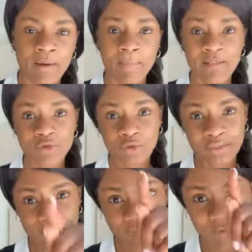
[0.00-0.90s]
Parce que
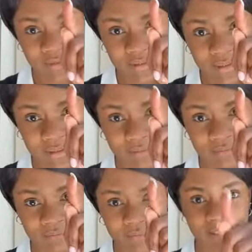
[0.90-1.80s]
si, vous, si
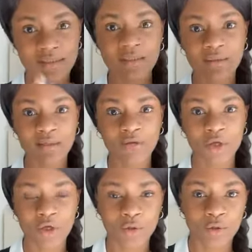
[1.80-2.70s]
les
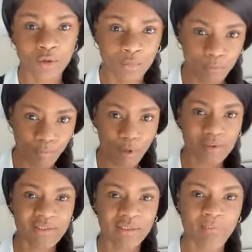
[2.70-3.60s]
dictateurs bloquent
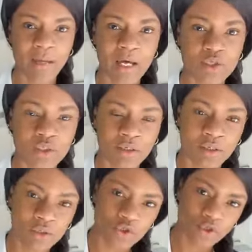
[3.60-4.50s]
cette page,
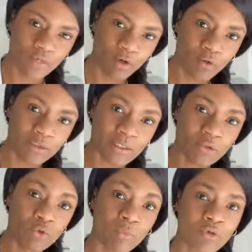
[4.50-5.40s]
je vais
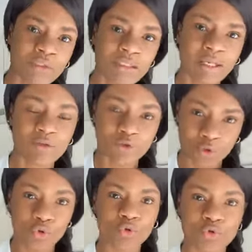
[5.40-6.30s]
continuer mon direct
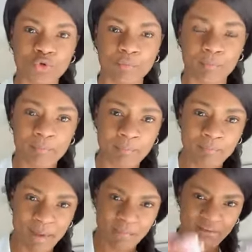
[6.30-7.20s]
sur YouTube,
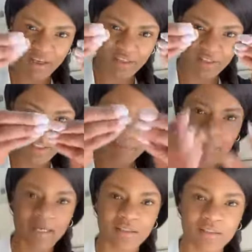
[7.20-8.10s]
même avec 10
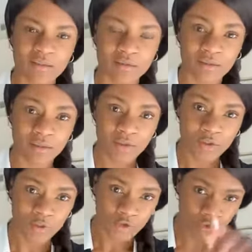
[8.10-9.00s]
personnes.
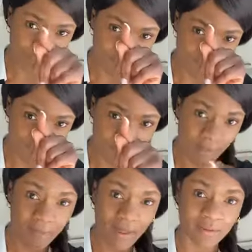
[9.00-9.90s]
Je vais
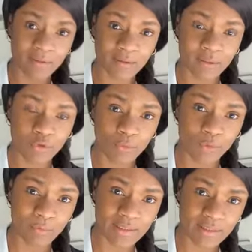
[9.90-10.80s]
faire parler de
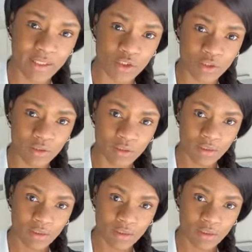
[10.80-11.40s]
mon message.